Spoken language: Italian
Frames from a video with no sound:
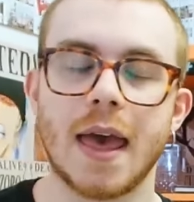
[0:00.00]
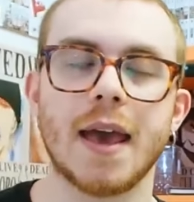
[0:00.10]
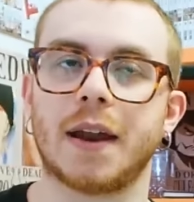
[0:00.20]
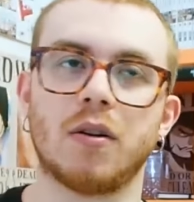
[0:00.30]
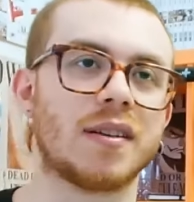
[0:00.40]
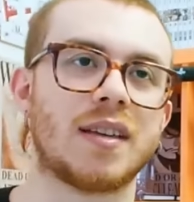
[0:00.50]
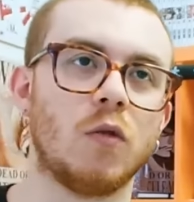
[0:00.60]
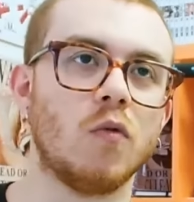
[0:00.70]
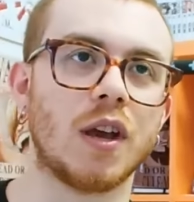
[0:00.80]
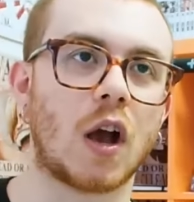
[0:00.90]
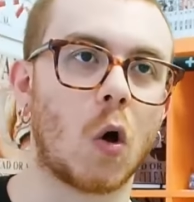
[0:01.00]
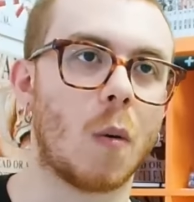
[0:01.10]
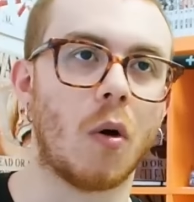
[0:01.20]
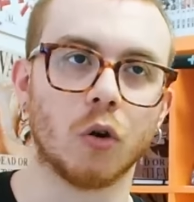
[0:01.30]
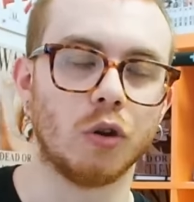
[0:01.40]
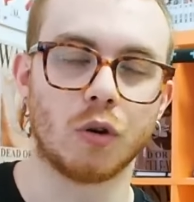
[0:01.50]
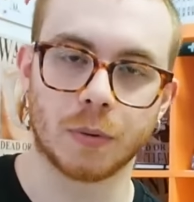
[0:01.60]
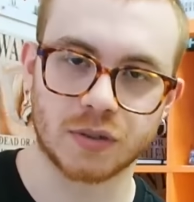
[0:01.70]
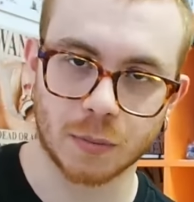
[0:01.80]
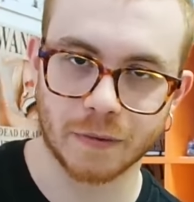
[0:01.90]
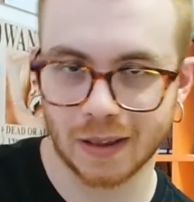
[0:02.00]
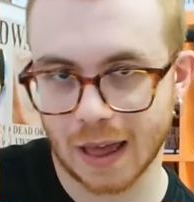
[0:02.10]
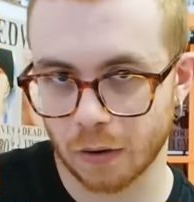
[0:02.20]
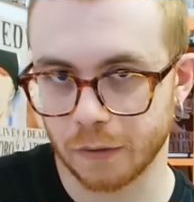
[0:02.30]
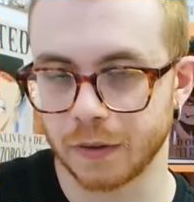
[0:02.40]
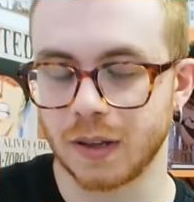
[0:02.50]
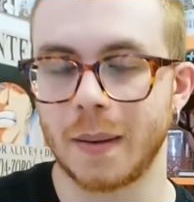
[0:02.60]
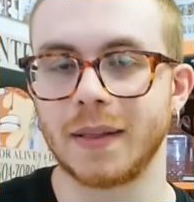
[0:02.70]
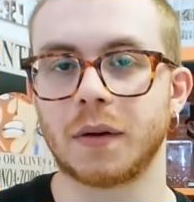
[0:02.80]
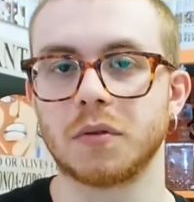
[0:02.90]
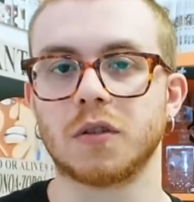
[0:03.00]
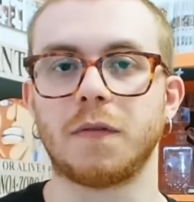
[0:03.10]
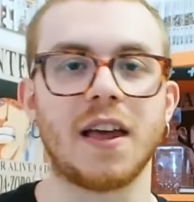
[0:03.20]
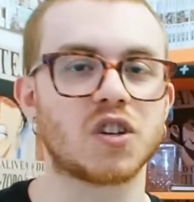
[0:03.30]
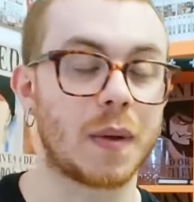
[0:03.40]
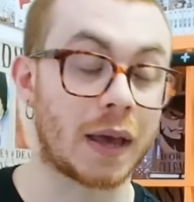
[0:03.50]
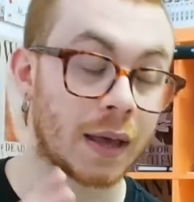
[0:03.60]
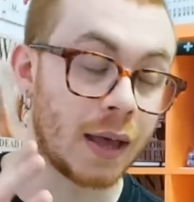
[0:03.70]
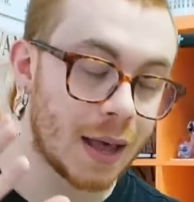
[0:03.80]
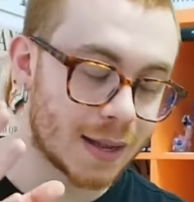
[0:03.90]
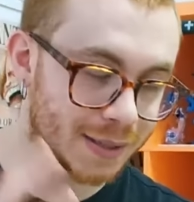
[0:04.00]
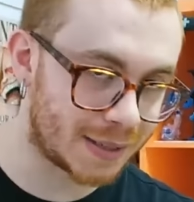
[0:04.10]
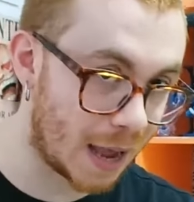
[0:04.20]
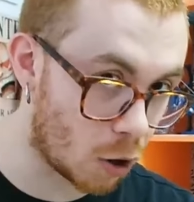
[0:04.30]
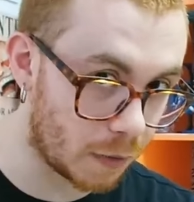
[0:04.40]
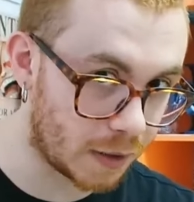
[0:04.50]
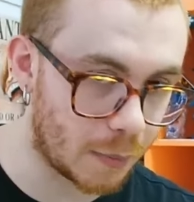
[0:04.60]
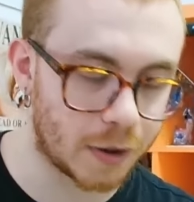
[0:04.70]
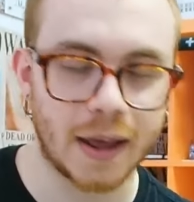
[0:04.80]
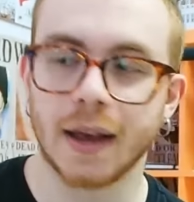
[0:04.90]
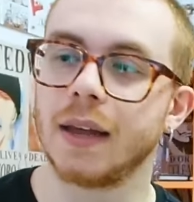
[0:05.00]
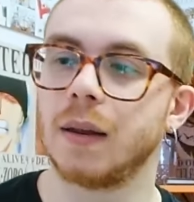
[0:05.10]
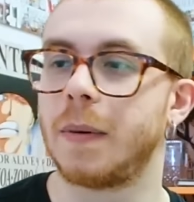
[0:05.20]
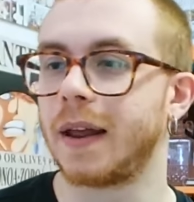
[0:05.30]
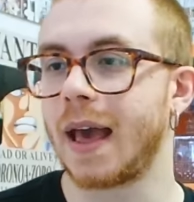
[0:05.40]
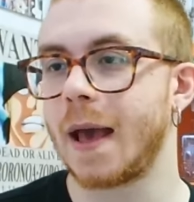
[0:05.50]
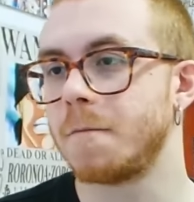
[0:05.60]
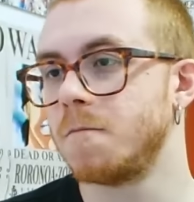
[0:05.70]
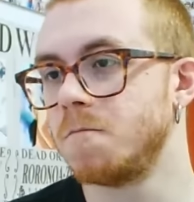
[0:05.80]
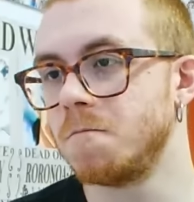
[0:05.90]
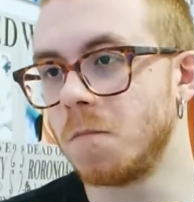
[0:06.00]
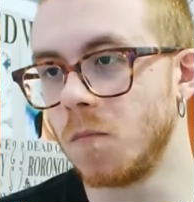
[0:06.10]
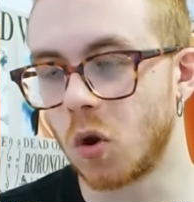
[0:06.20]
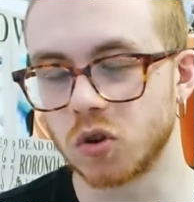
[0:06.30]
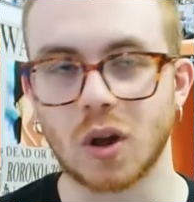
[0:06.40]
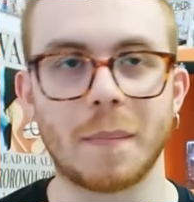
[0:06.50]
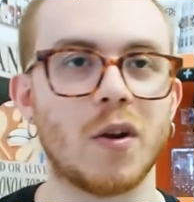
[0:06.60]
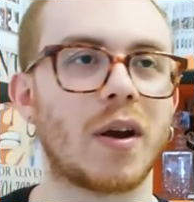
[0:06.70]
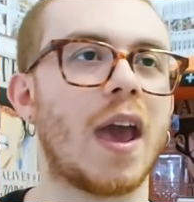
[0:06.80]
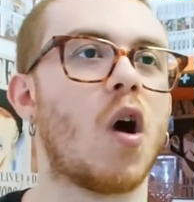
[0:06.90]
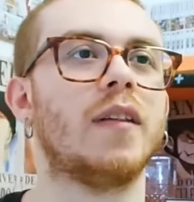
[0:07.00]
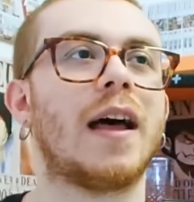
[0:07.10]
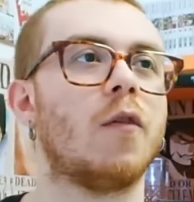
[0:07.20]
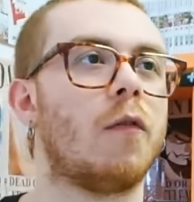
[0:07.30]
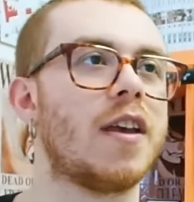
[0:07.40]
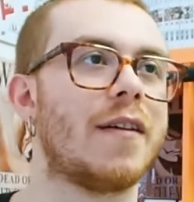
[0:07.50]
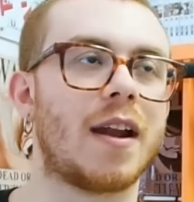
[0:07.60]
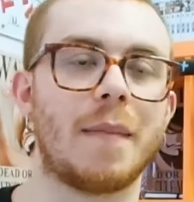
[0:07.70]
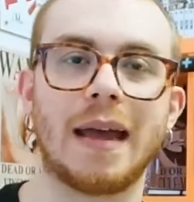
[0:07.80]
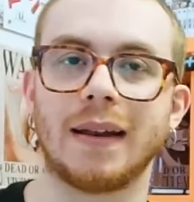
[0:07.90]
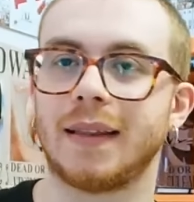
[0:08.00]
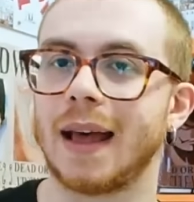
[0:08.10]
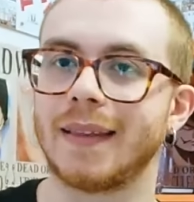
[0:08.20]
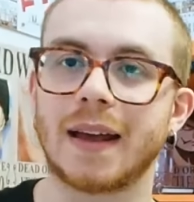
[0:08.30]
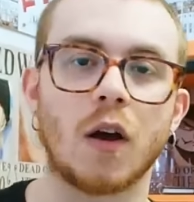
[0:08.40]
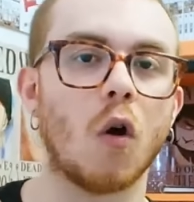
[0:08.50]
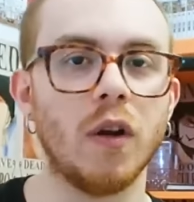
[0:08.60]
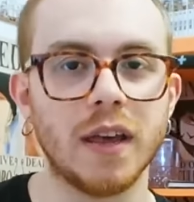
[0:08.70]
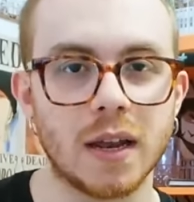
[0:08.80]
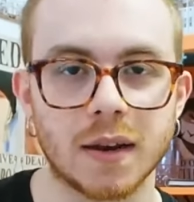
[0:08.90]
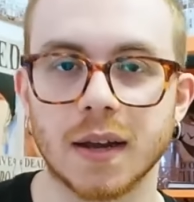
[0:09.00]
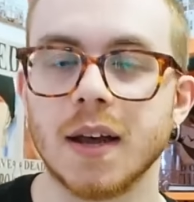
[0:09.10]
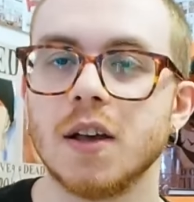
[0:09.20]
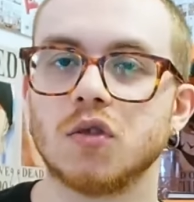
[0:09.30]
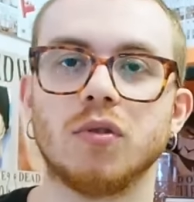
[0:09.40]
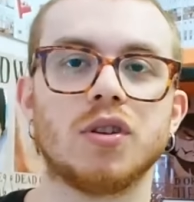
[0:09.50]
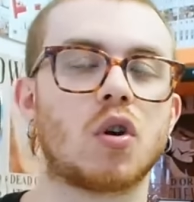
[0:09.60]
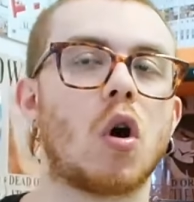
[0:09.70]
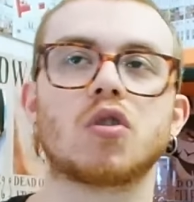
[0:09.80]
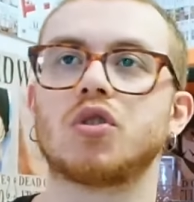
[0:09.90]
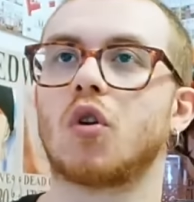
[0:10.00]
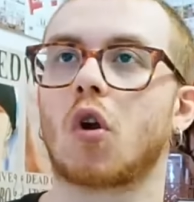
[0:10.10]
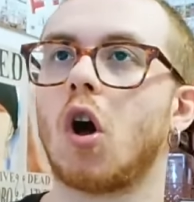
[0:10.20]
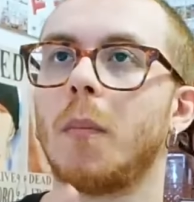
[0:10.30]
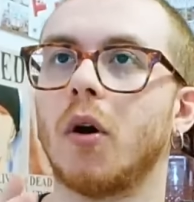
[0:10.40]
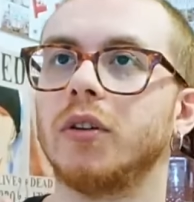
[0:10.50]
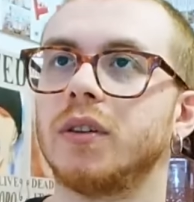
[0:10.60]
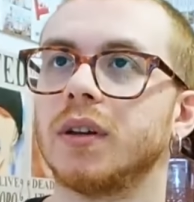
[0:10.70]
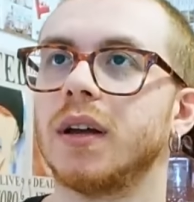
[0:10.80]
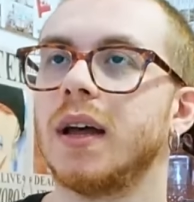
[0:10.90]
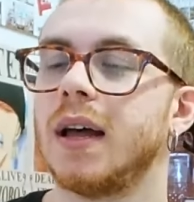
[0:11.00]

e credo che sia l'unico modo in cui possiamo vederlo effettivamente questo flashback se lo vedremo ad Egged perché non lo so, a meno che Oda non voglia veramente andare all-in sul discorso robot